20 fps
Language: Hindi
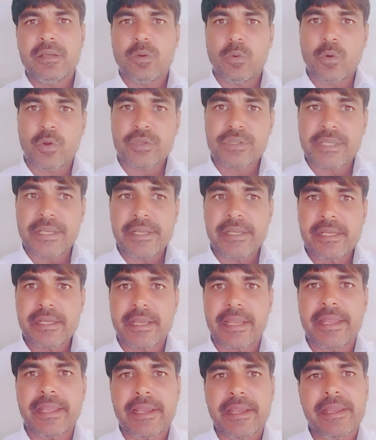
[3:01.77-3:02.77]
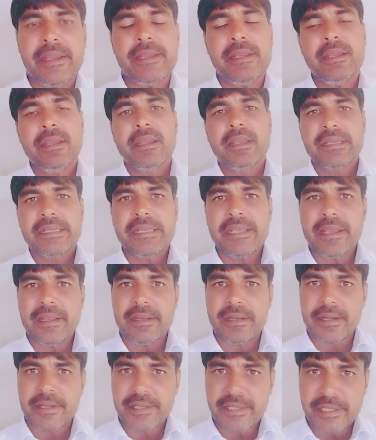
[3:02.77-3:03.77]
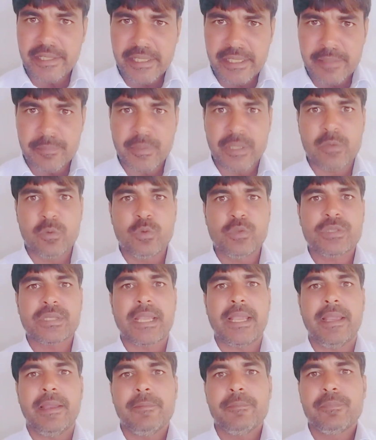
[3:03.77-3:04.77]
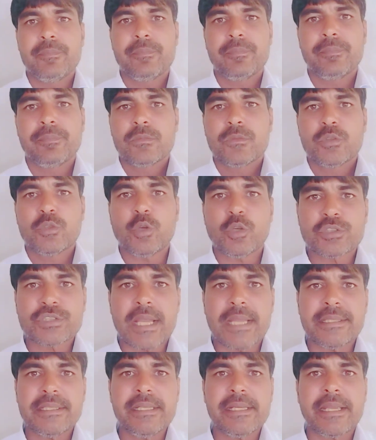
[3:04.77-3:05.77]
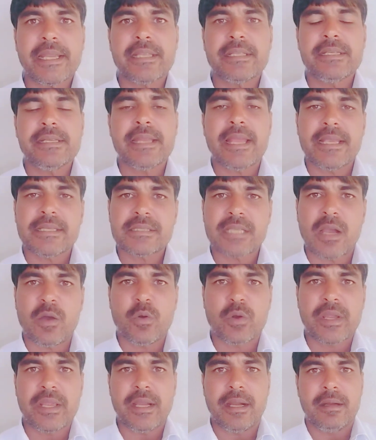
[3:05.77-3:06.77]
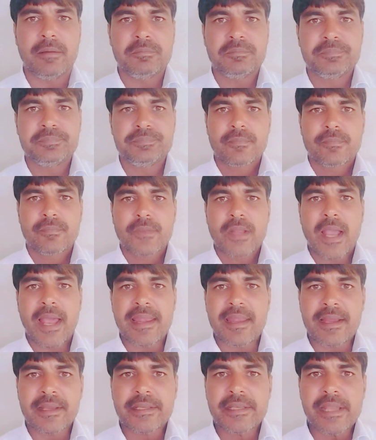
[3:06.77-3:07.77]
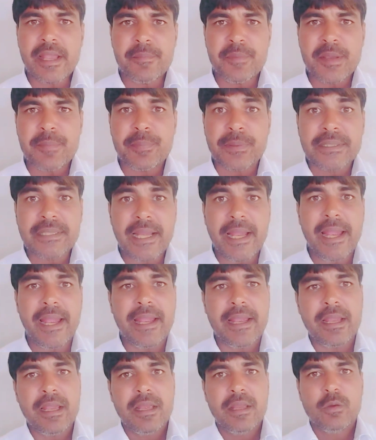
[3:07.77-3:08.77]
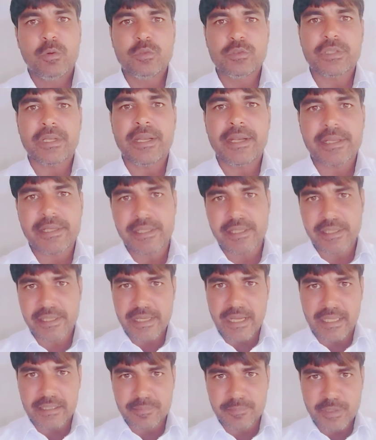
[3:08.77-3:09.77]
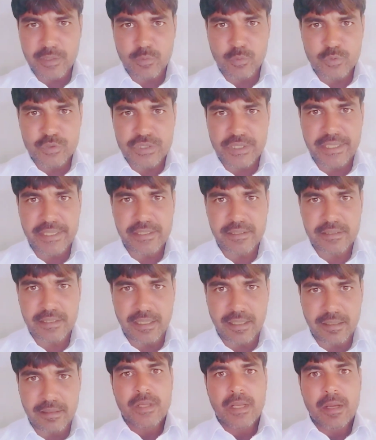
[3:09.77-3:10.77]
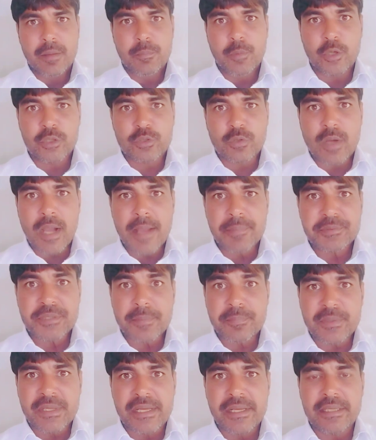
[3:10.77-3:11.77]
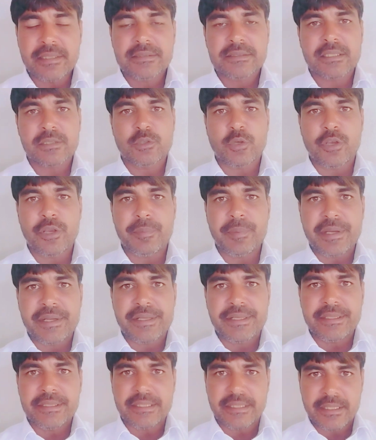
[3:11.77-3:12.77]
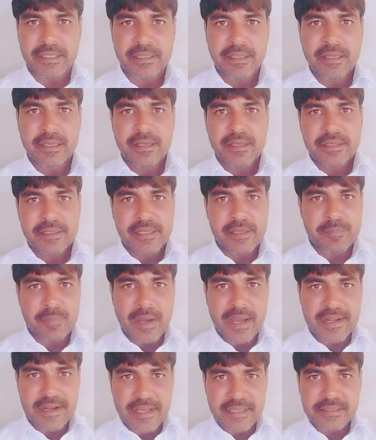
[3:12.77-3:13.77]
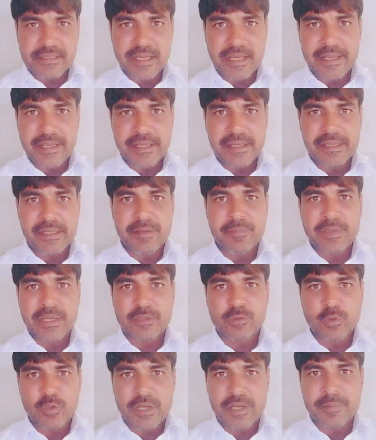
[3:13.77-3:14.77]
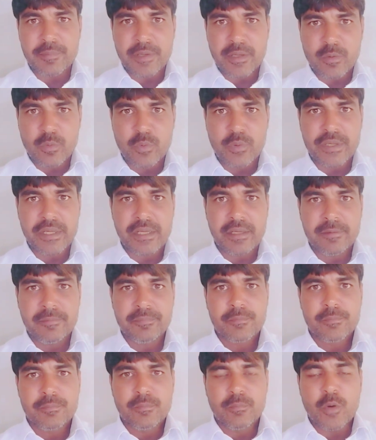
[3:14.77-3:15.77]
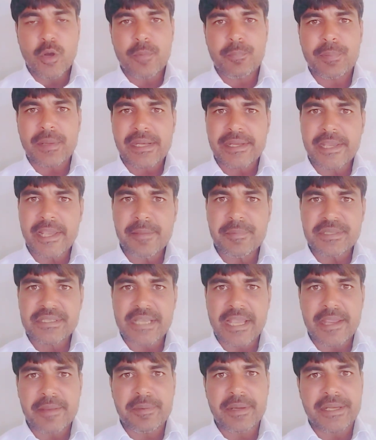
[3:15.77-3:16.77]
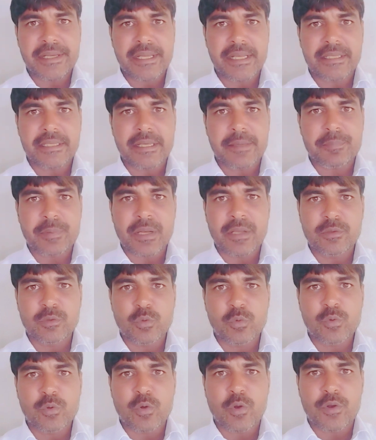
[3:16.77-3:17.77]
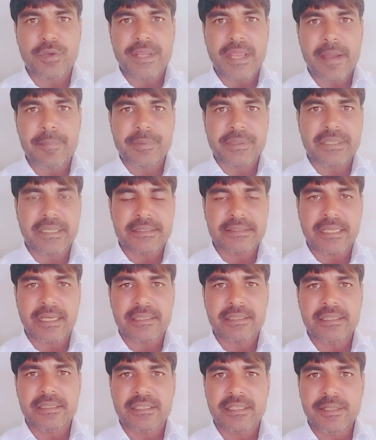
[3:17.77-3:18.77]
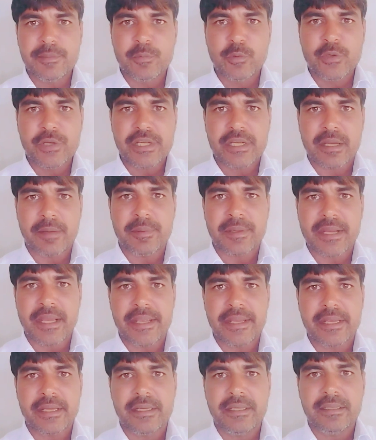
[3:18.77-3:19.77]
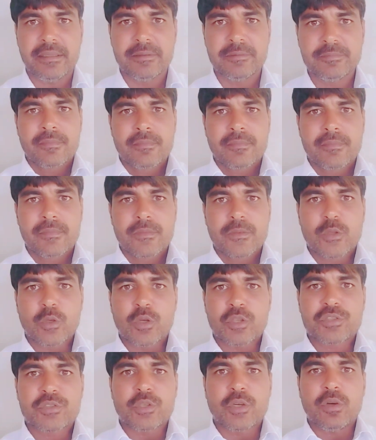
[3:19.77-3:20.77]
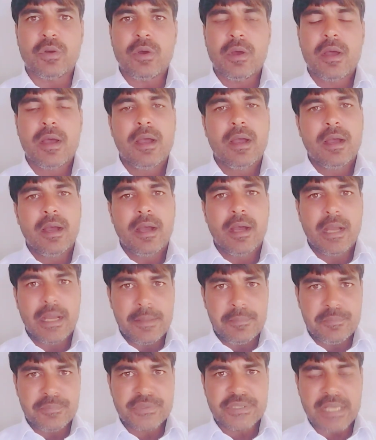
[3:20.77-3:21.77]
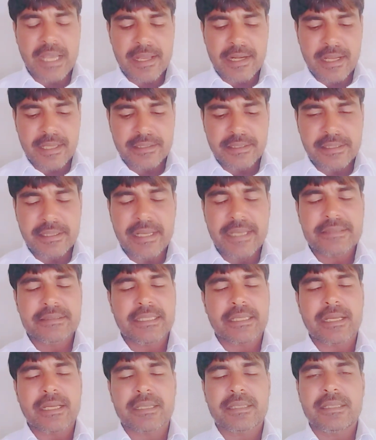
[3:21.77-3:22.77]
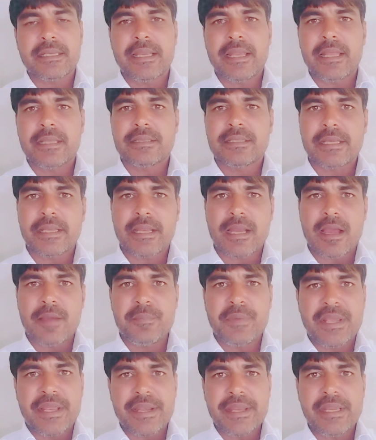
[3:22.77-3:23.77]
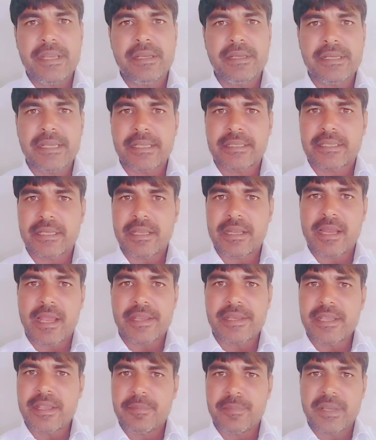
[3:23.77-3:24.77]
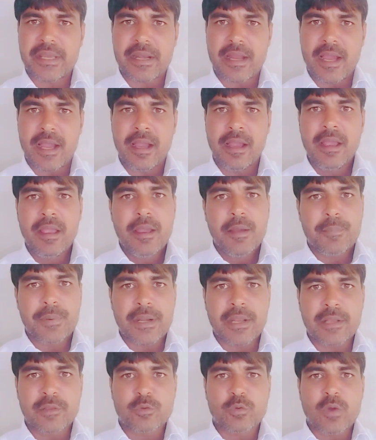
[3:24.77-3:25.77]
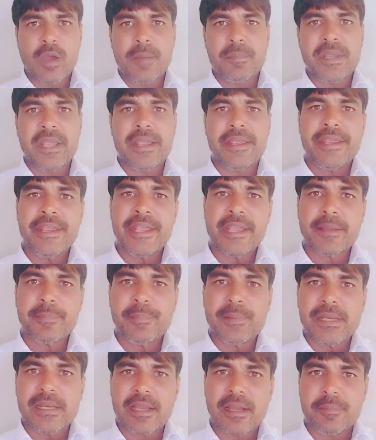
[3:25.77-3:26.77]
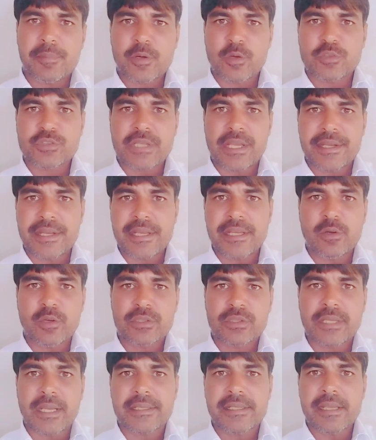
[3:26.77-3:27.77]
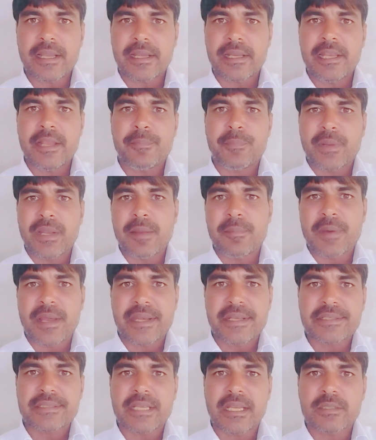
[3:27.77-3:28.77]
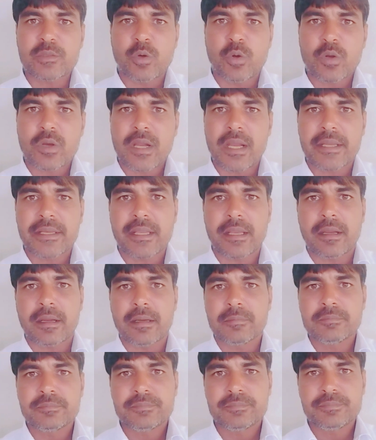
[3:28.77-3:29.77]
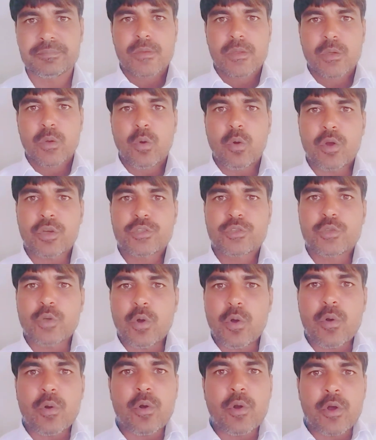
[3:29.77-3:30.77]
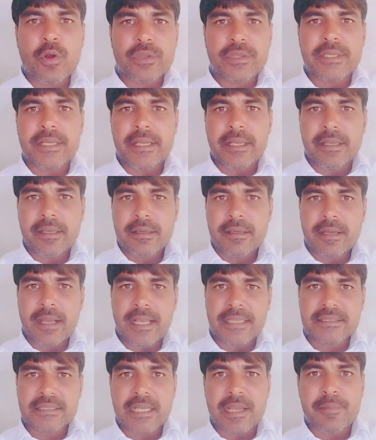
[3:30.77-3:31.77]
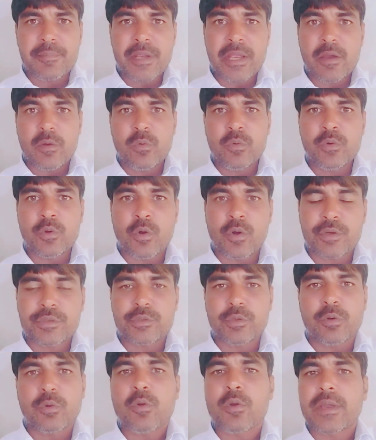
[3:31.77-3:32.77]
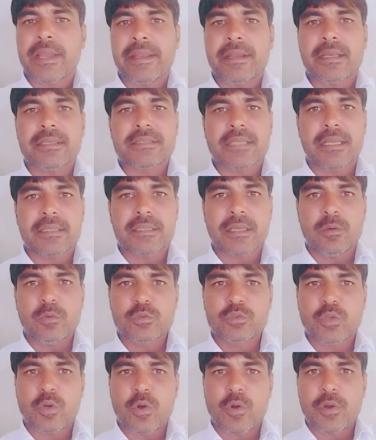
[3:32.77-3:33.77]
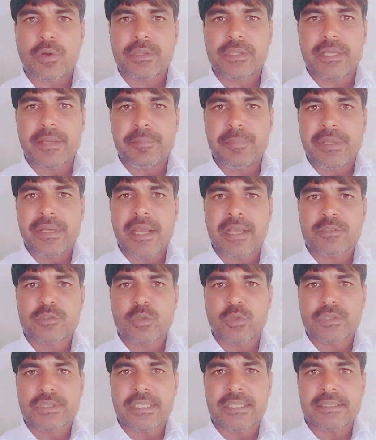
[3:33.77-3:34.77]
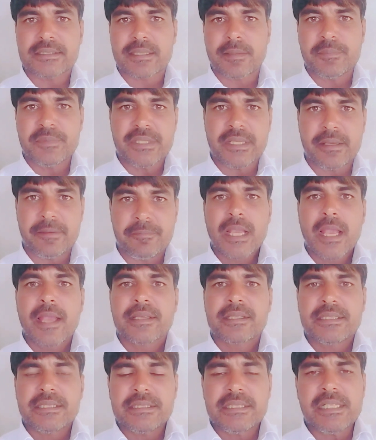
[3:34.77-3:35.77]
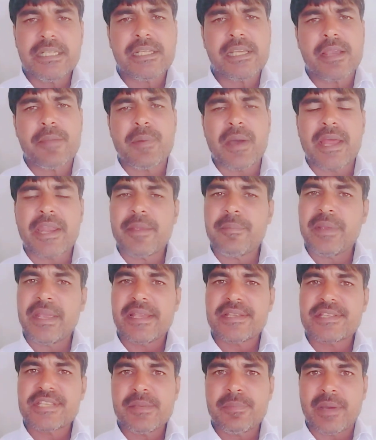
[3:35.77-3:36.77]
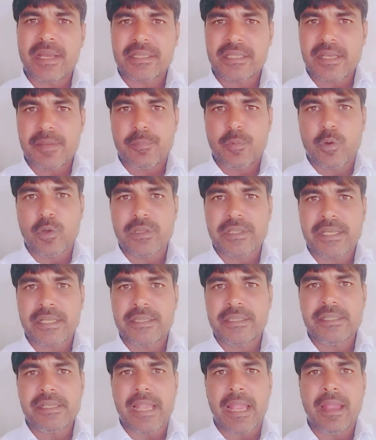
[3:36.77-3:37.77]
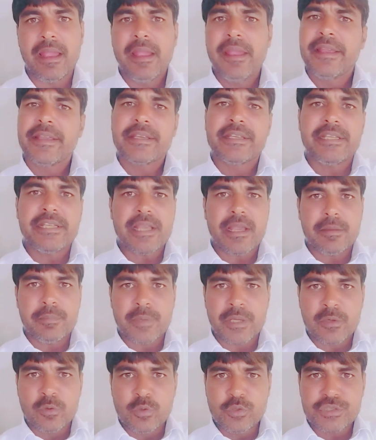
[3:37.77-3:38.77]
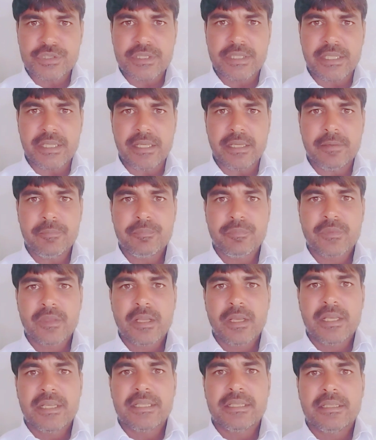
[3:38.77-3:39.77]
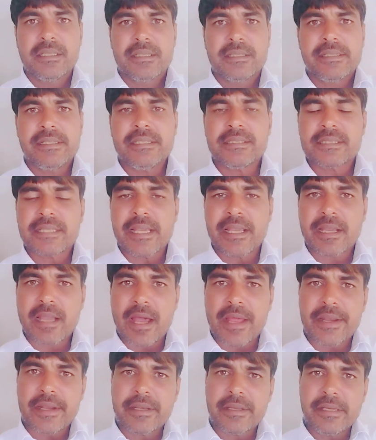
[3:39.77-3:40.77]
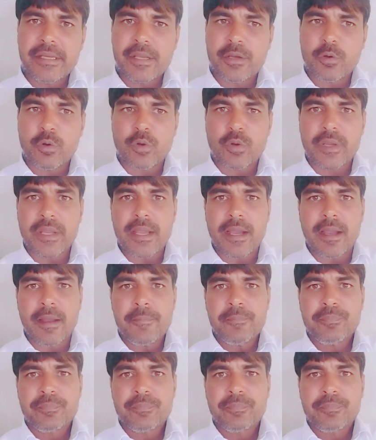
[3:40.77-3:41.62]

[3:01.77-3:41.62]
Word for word: औरतें ही कहेगी कि ये लड़की ही मनूस है जो शादी के दिन ऐसा हो गया हालांकि हमें पता है उस लड़की के हाथ में कुछ नहीं था वो तो आप सपने सजोए बैठी थी कि बारात आएगी मैं दुल्हन बनूंगी वो पलके बिछाए बैठे थे परंतु उनको क्या पता था कि इतनी बुरी खबर आएगी दोस्तों हम सारा दिन ऐसे करते हैं तेरा मेरी ये तेरा ये मेरा परंतु हमें एक पल का भरोसा नहीं होता कि अगले पल हमारे साथ होगा क्या और जो औरतें खासकर मैं उन औरतों को कहना चाहता हूँ जो औरतें बिना सोचे समझे किसी के बारे में ऐसी बातें बोल देती है कि ये मनुष्य थी इसके कारण ये हो गया